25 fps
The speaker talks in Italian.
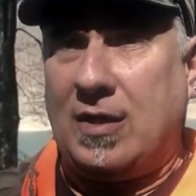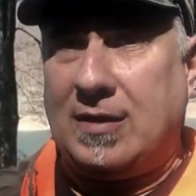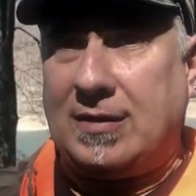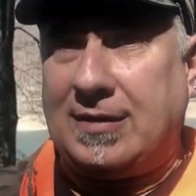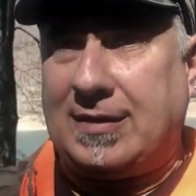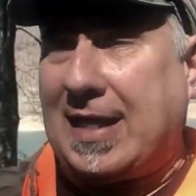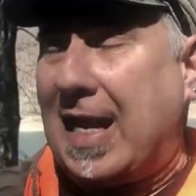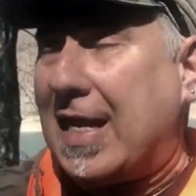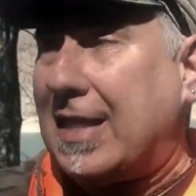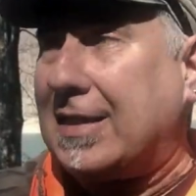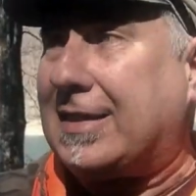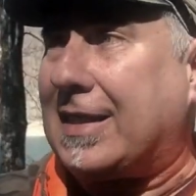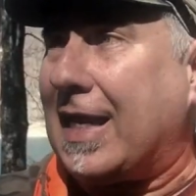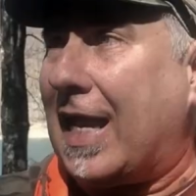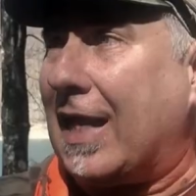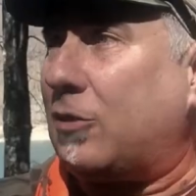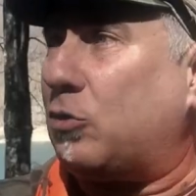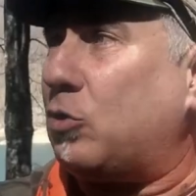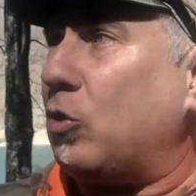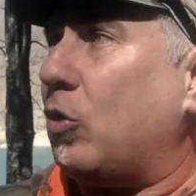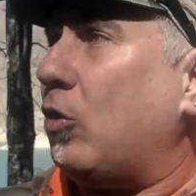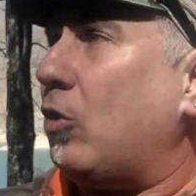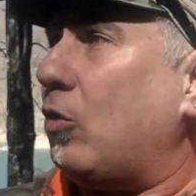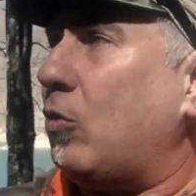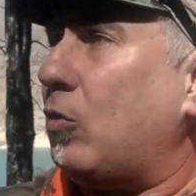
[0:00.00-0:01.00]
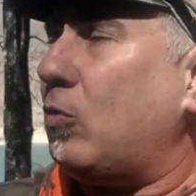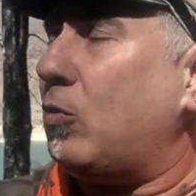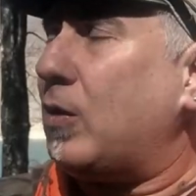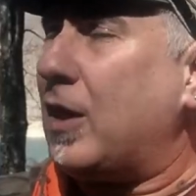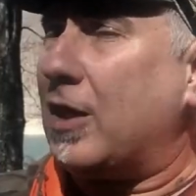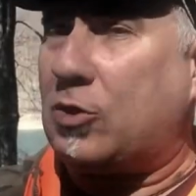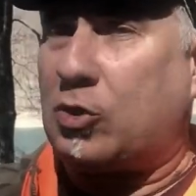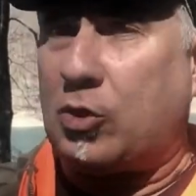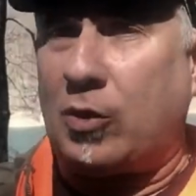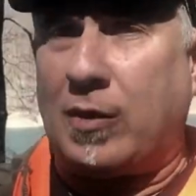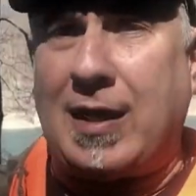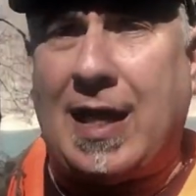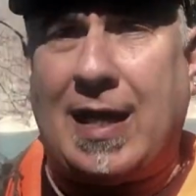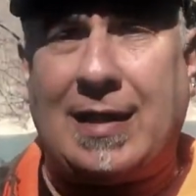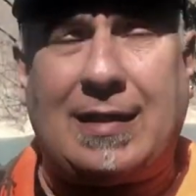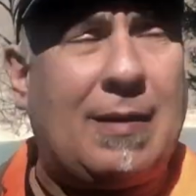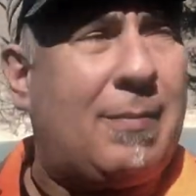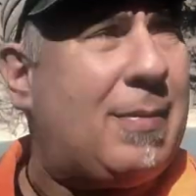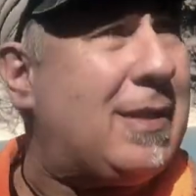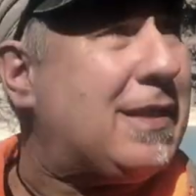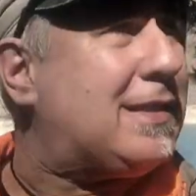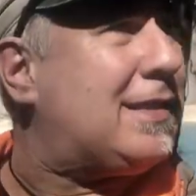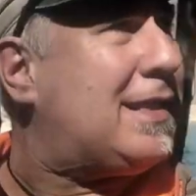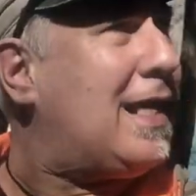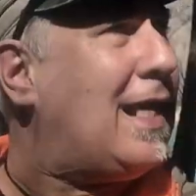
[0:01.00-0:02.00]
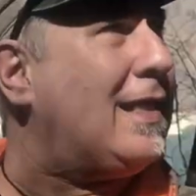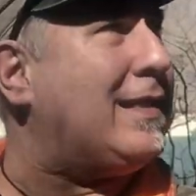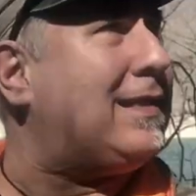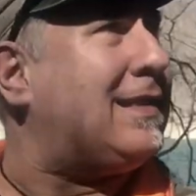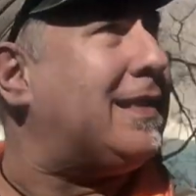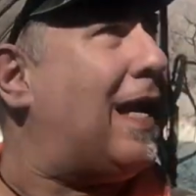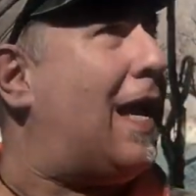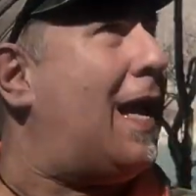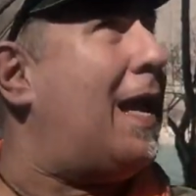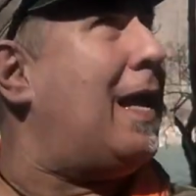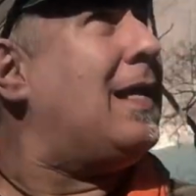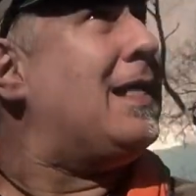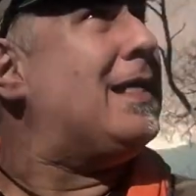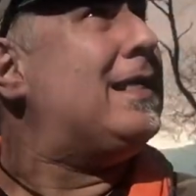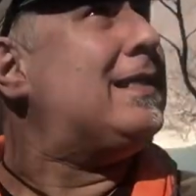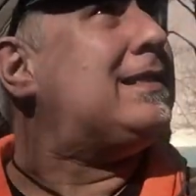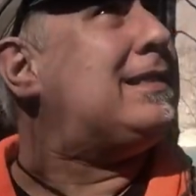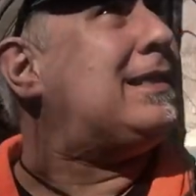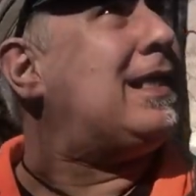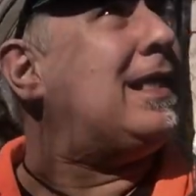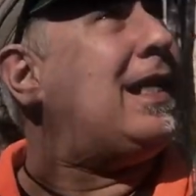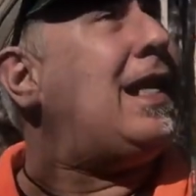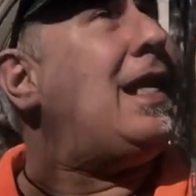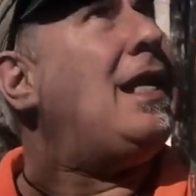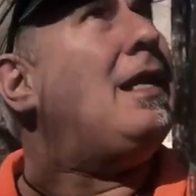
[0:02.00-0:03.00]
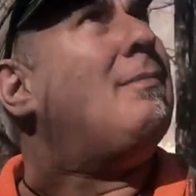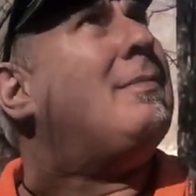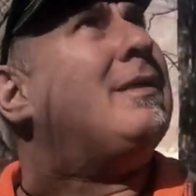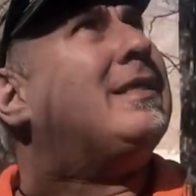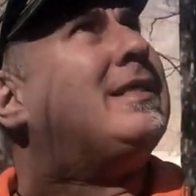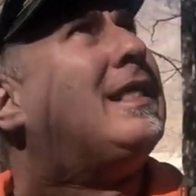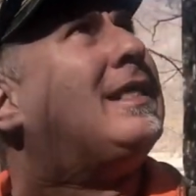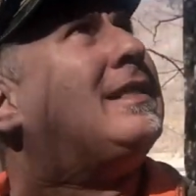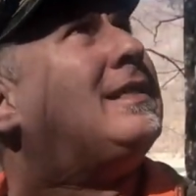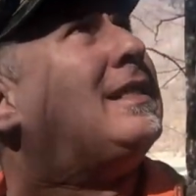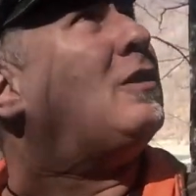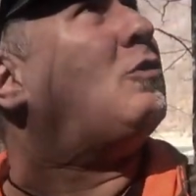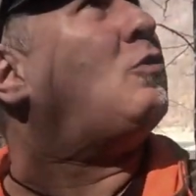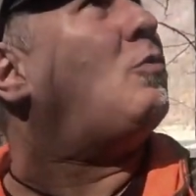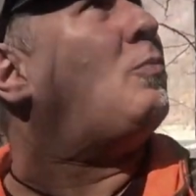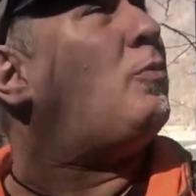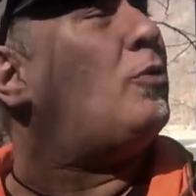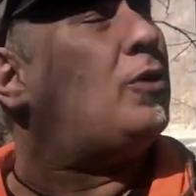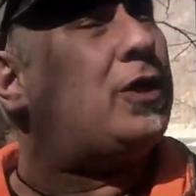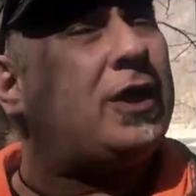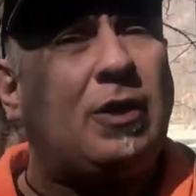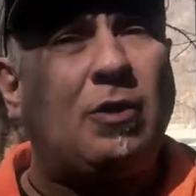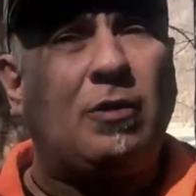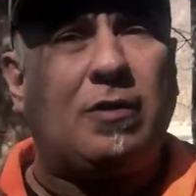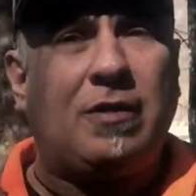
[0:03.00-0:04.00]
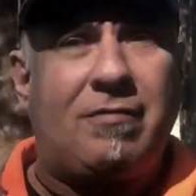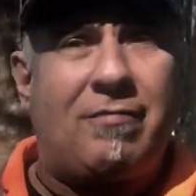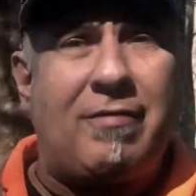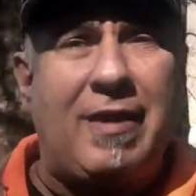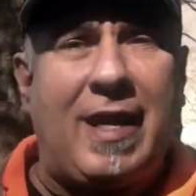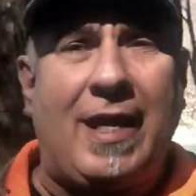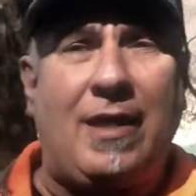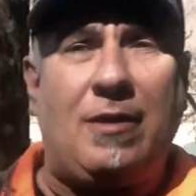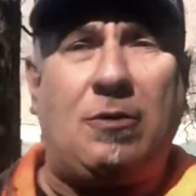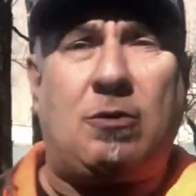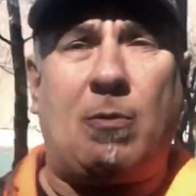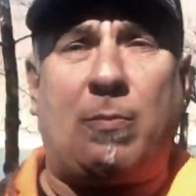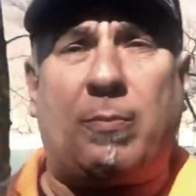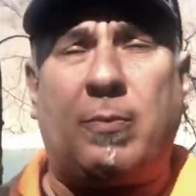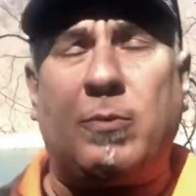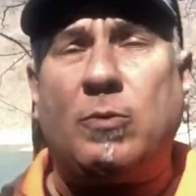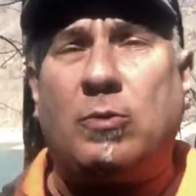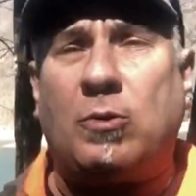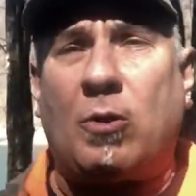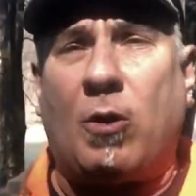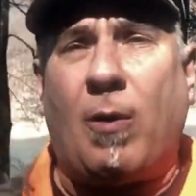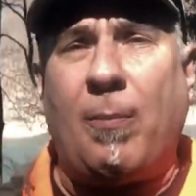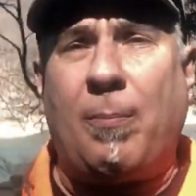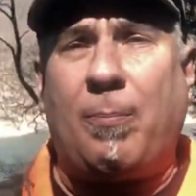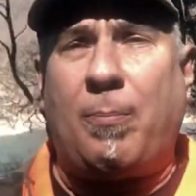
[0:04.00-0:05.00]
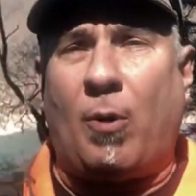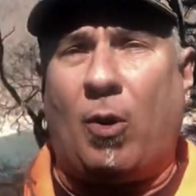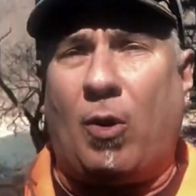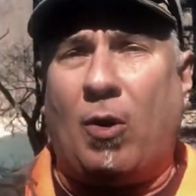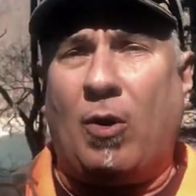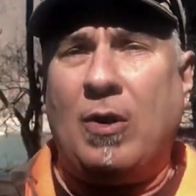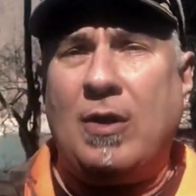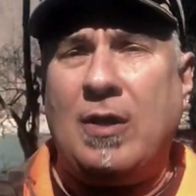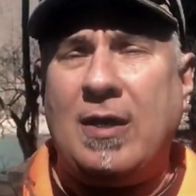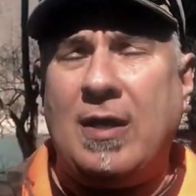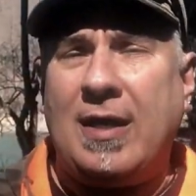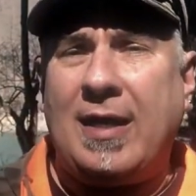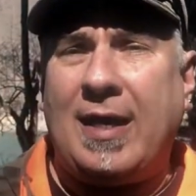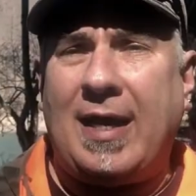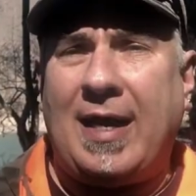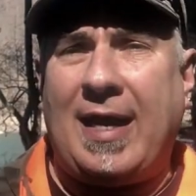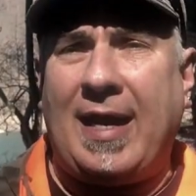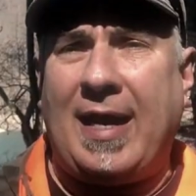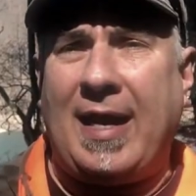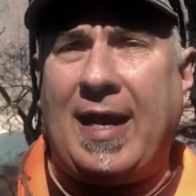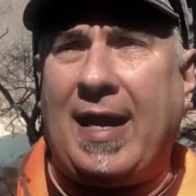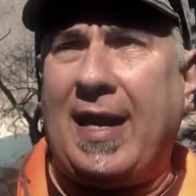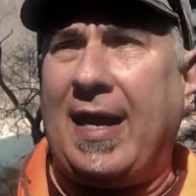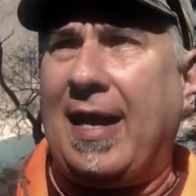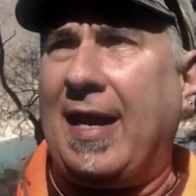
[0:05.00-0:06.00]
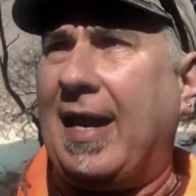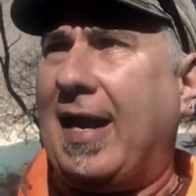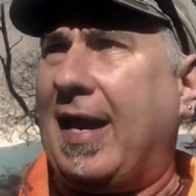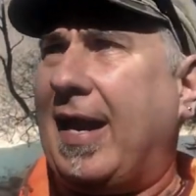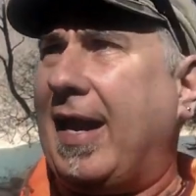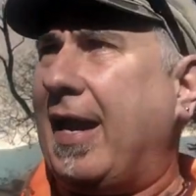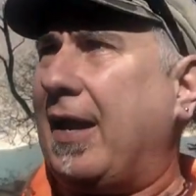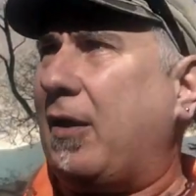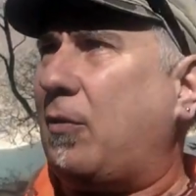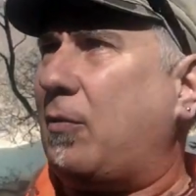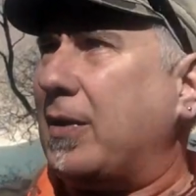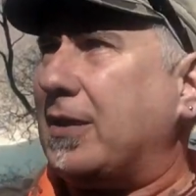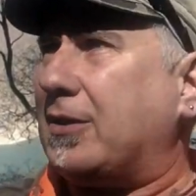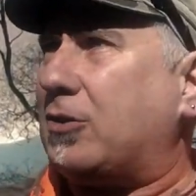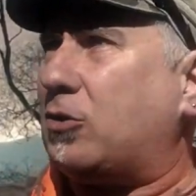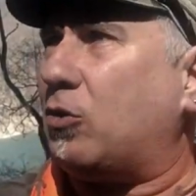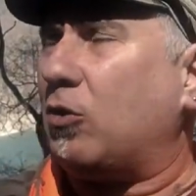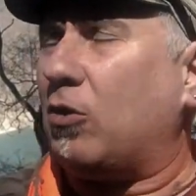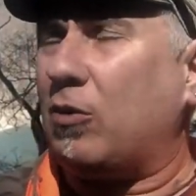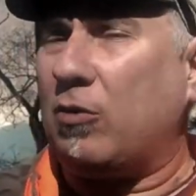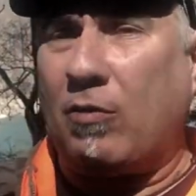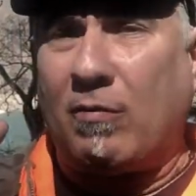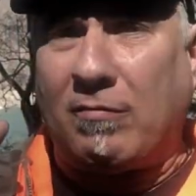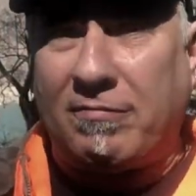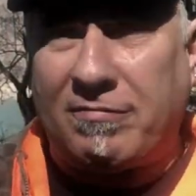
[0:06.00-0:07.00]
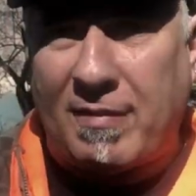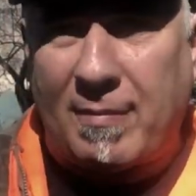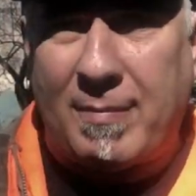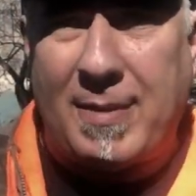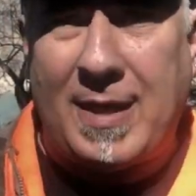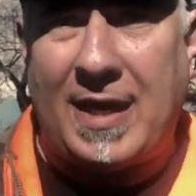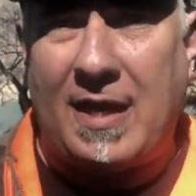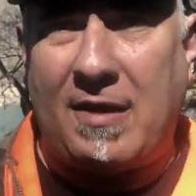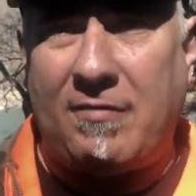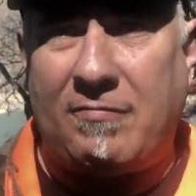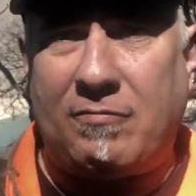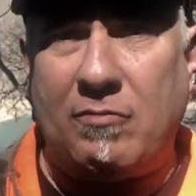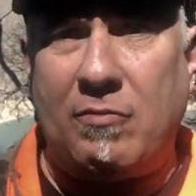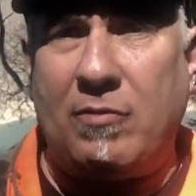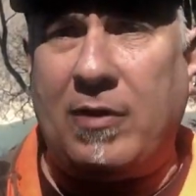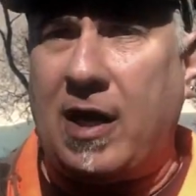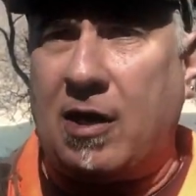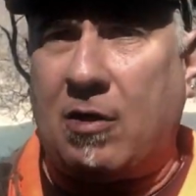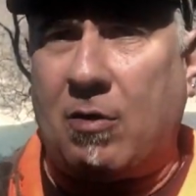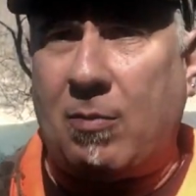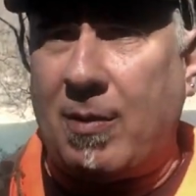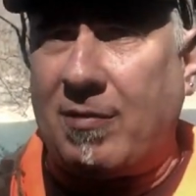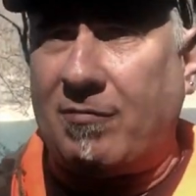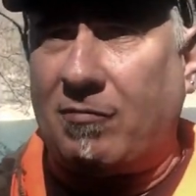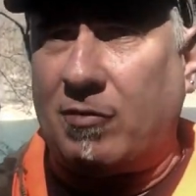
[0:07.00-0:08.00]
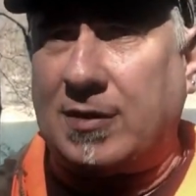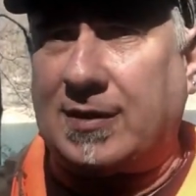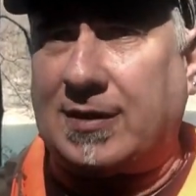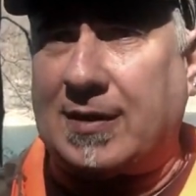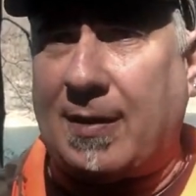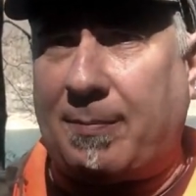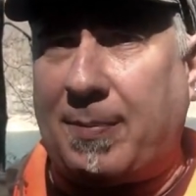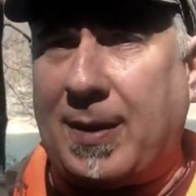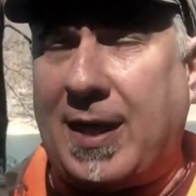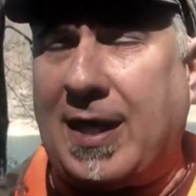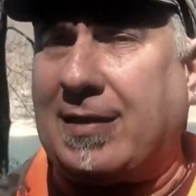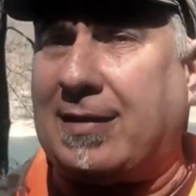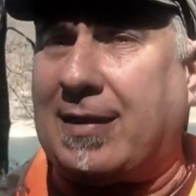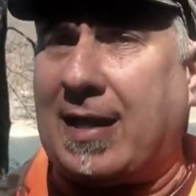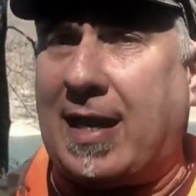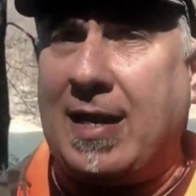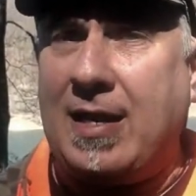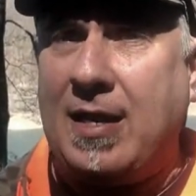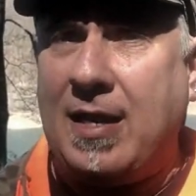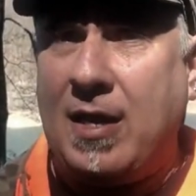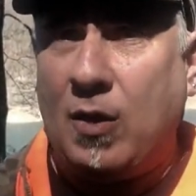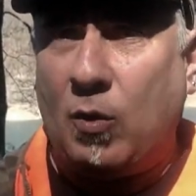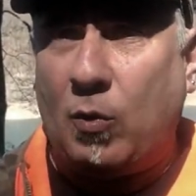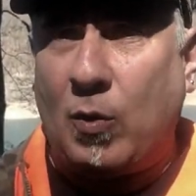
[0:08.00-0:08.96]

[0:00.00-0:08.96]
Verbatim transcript: si è alzato una giornata abbastanza serena, ma si è alzato un pochino di vento, purtroppo eh, questo non fa bene ai funghi, come voi sapete,